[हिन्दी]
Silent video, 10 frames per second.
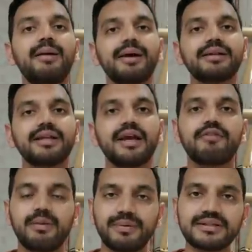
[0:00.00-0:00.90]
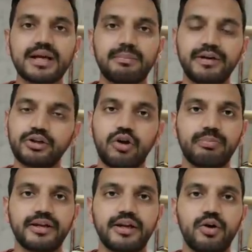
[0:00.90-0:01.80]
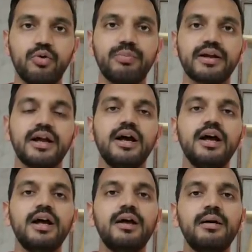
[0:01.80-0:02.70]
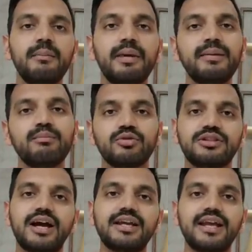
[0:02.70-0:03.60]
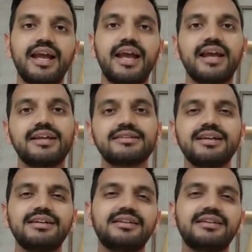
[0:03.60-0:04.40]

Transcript: अब आते हैं वापस अपने टॉपिक के ऊपर भाई मुद्दा यह है कि सर